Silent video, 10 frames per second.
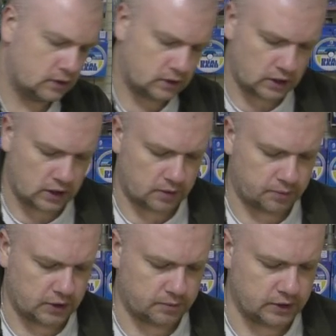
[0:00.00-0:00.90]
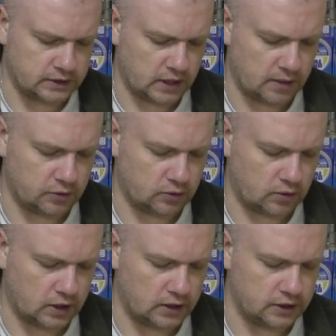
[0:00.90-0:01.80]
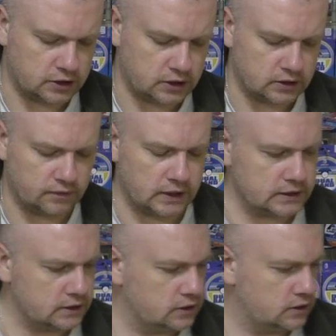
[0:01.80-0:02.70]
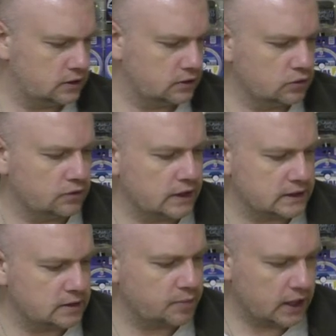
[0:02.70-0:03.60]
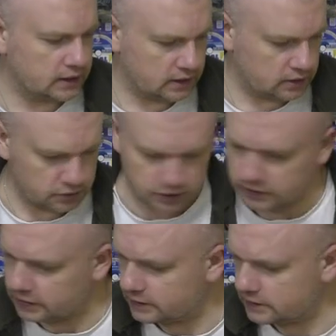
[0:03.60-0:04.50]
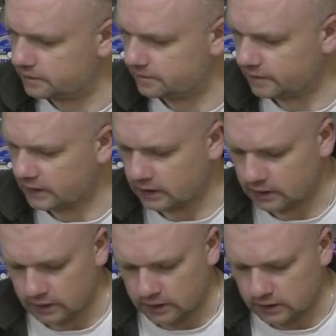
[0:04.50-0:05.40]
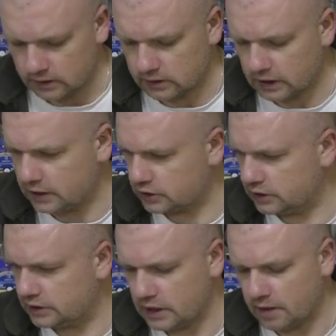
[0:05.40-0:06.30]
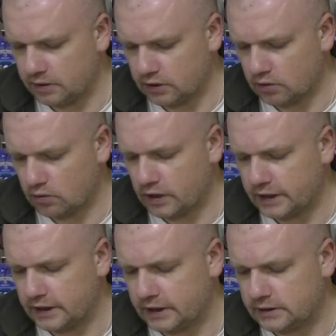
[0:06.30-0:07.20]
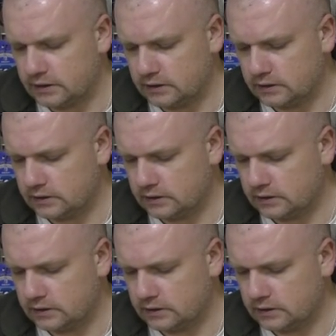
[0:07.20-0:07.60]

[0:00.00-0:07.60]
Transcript: Так, по, по диаметру колечко 20, ну 25 оно считается. Дальше диаметр рукояти